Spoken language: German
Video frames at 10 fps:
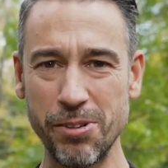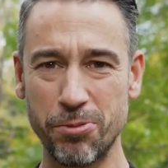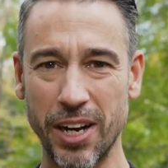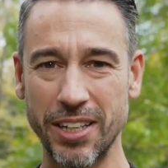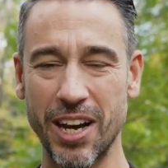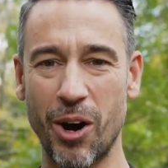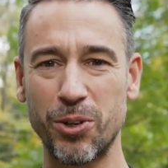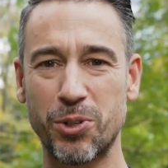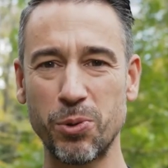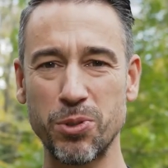hilfreiche
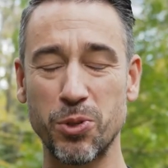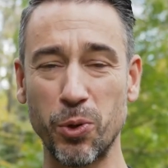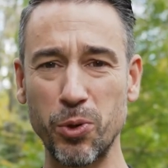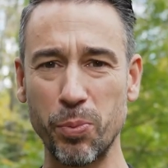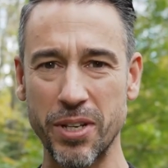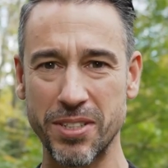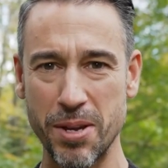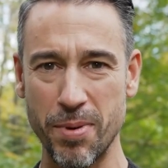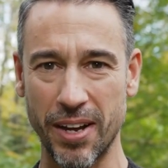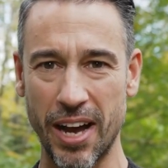How-Tos rund um das
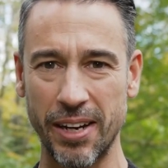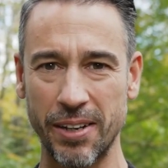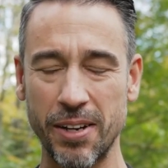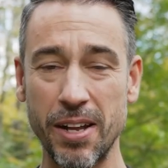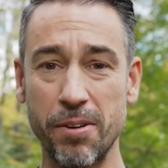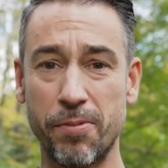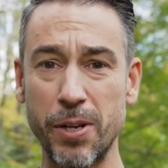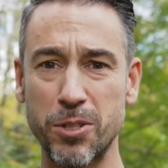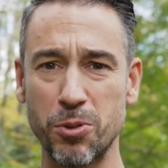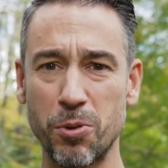Thema Garten findest